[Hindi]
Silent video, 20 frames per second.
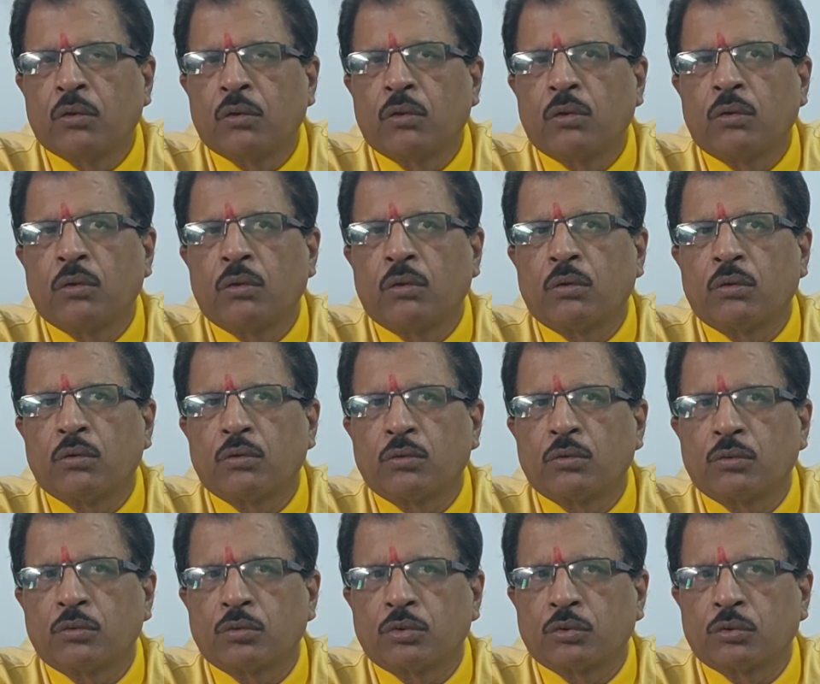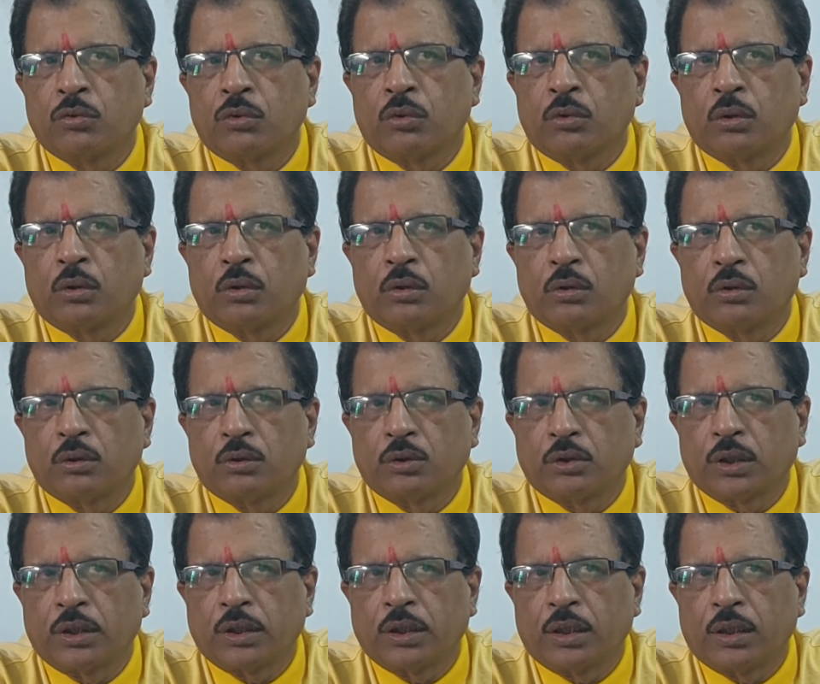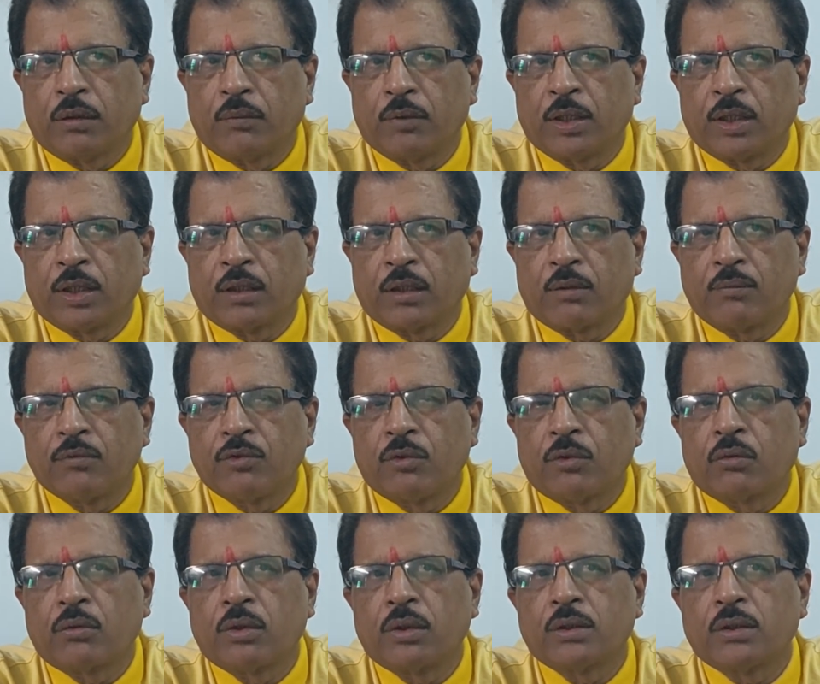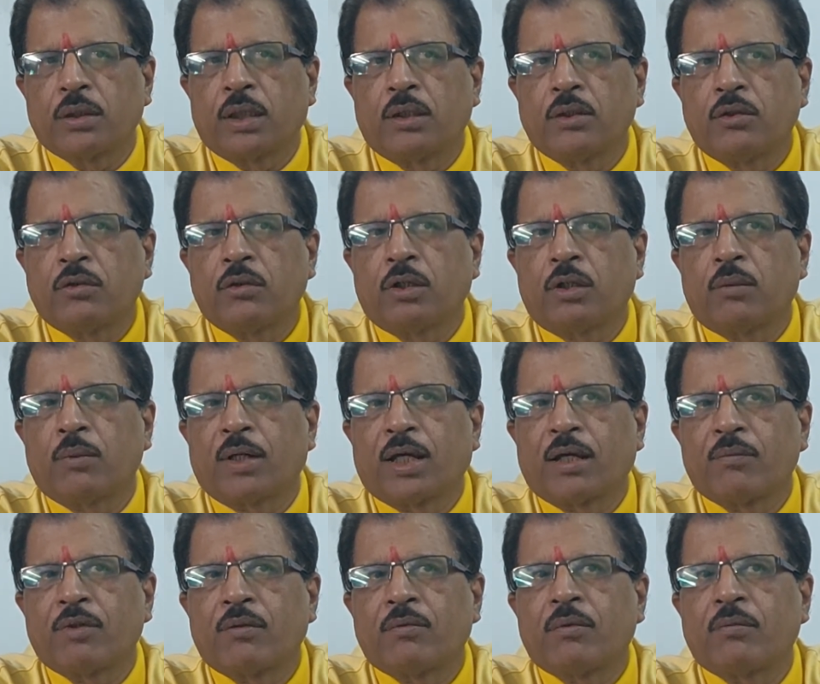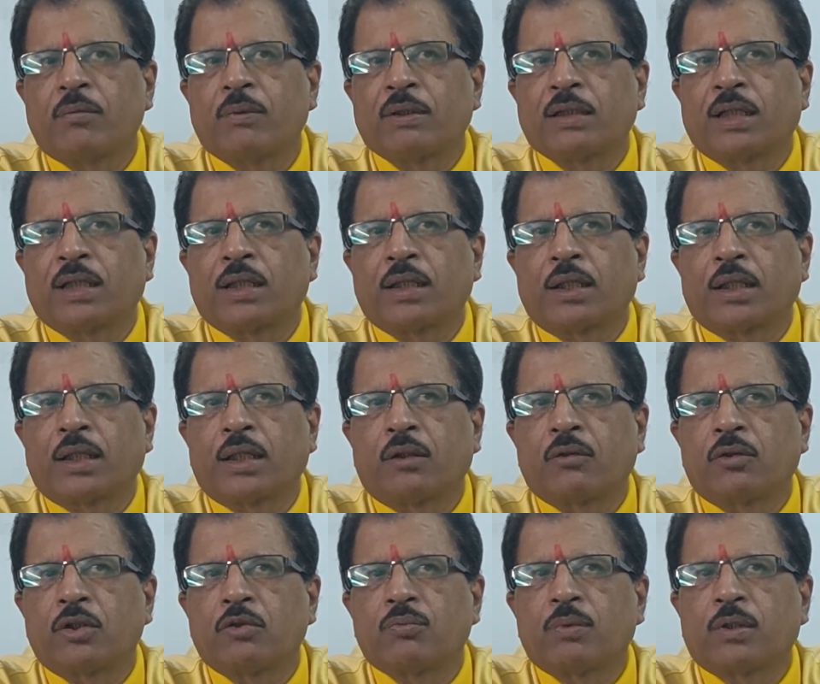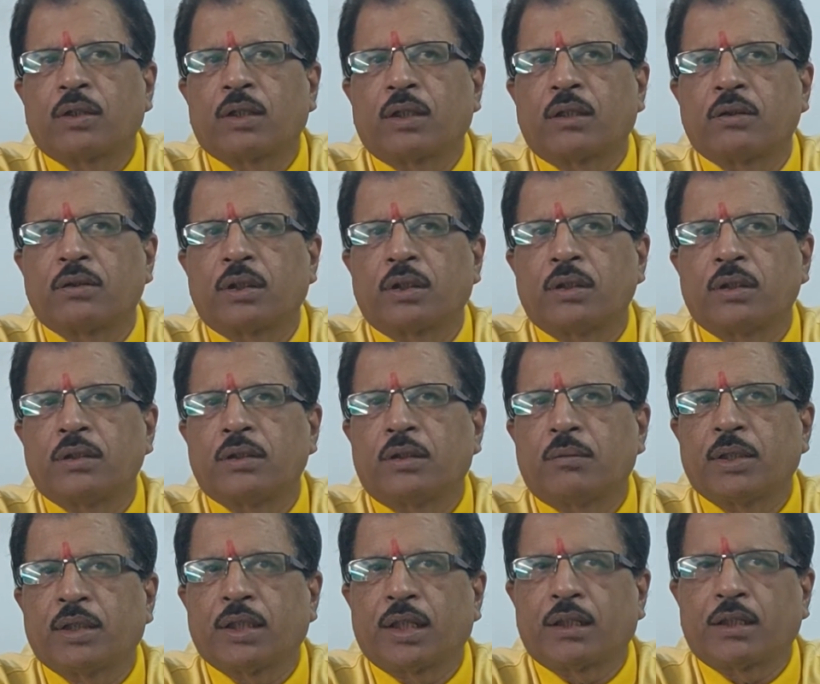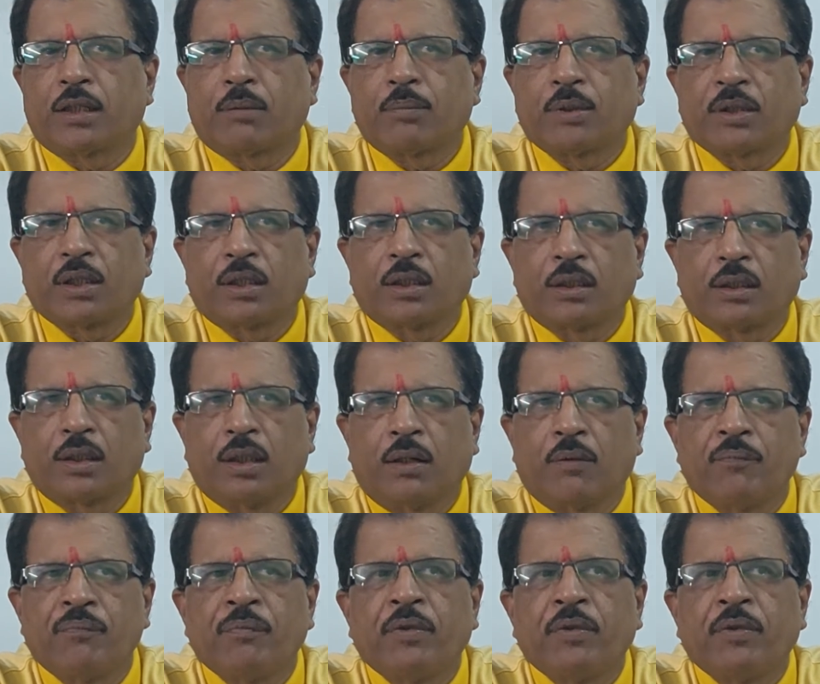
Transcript: तो उसको शनि हाँ, हमारा कमजोर होने से हड्डियों के बारे में हमें पता लगेगा तो इस प्रकार शनि से हमें क्या क्या पता लगा